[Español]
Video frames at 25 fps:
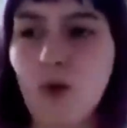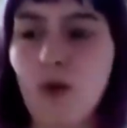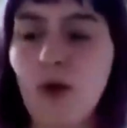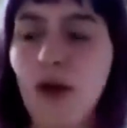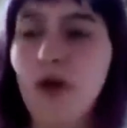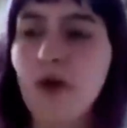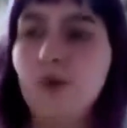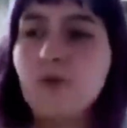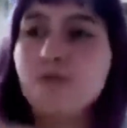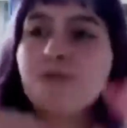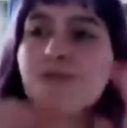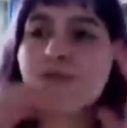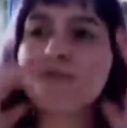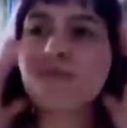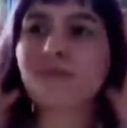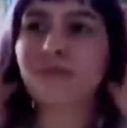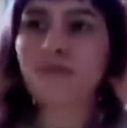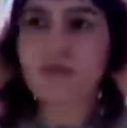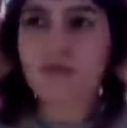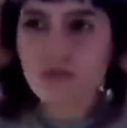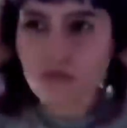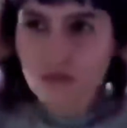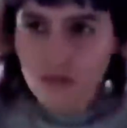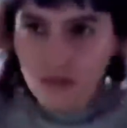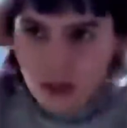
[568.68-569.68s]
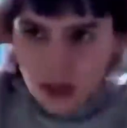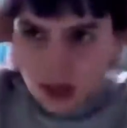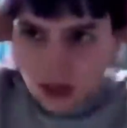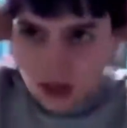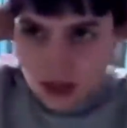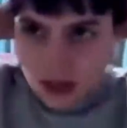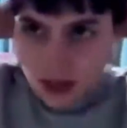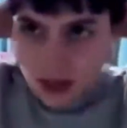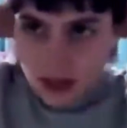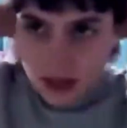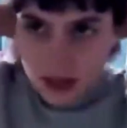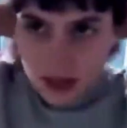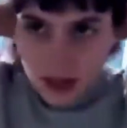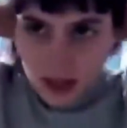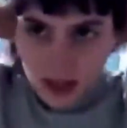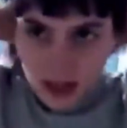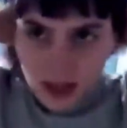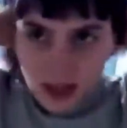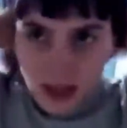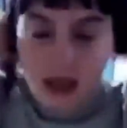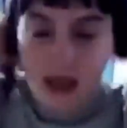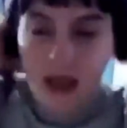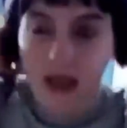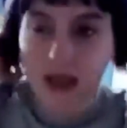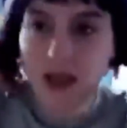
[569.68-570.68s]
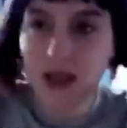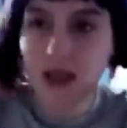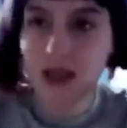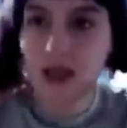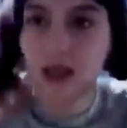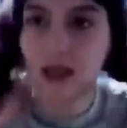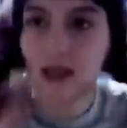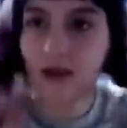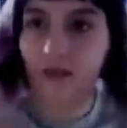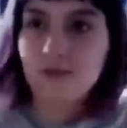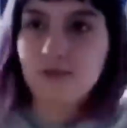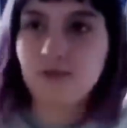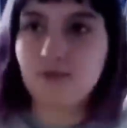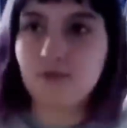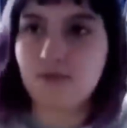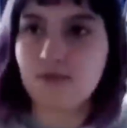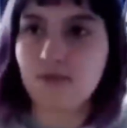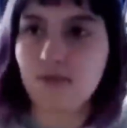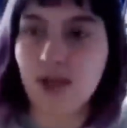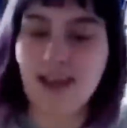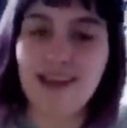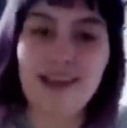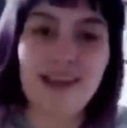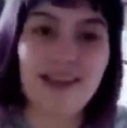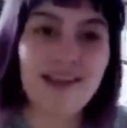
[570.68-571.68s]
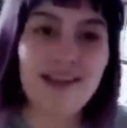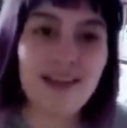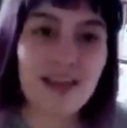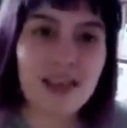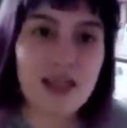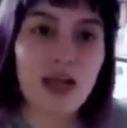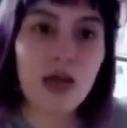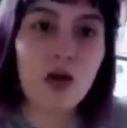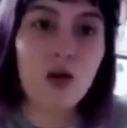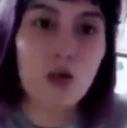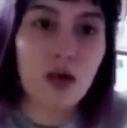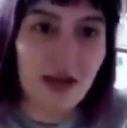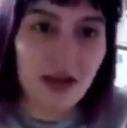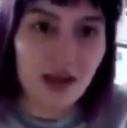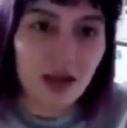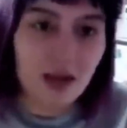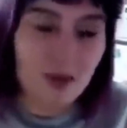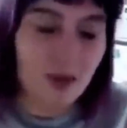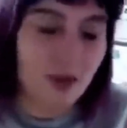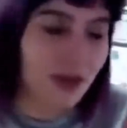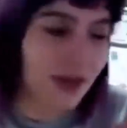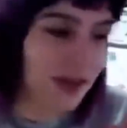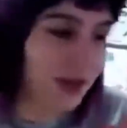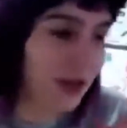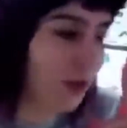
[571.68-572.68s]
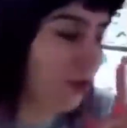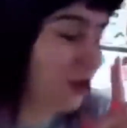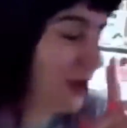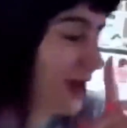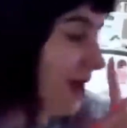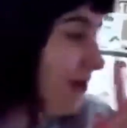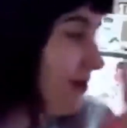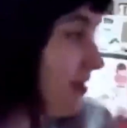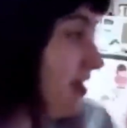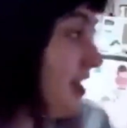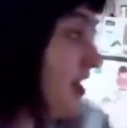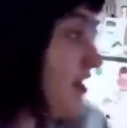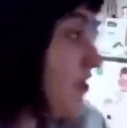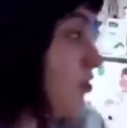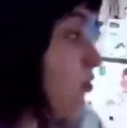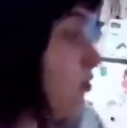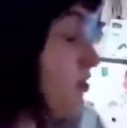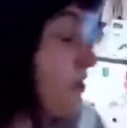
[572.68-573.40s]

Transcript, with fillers: pero bueno. Em, así que si ella alguna vez, porque una amiga